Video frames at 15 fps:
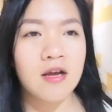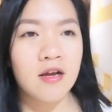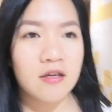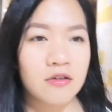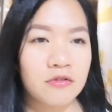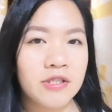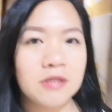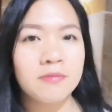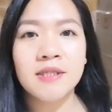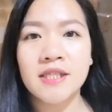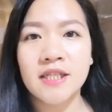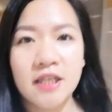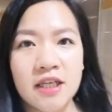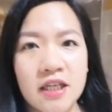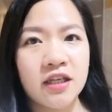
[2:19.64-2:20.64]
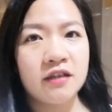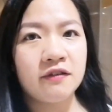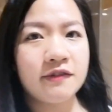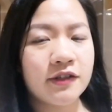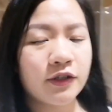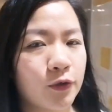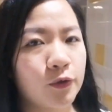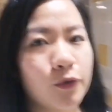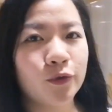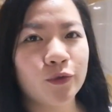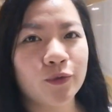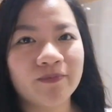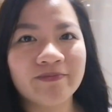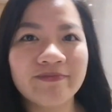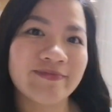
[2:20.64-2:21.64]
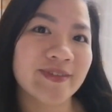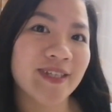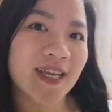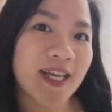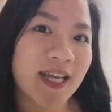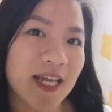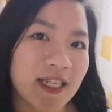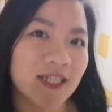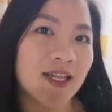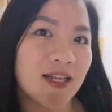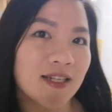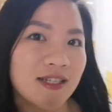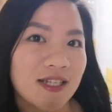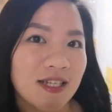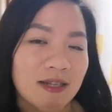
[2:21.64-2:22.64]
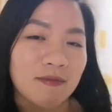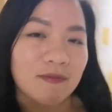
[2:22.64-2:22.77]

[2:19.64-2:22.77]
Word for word: ng Christmas Eve. So, that's